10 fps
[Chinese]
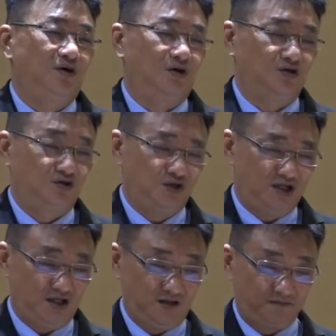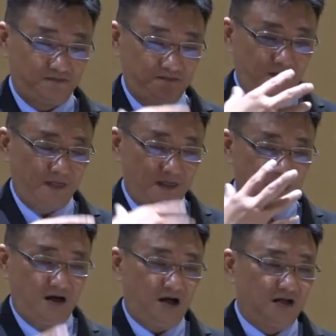啊，所以
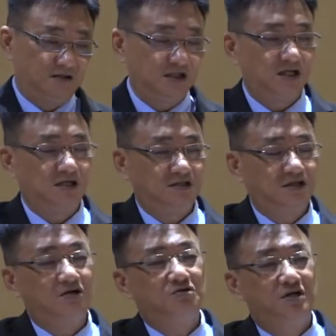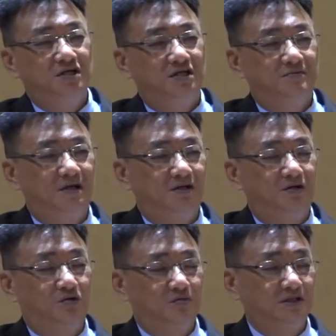在教会里面
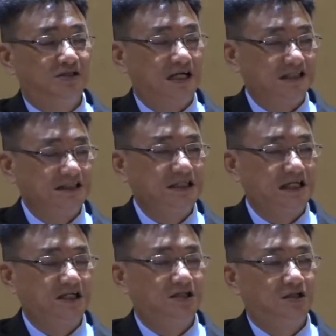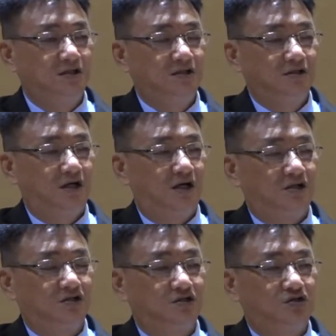哦，我们常常
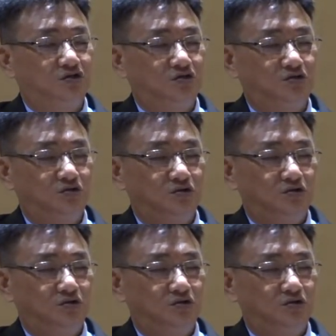都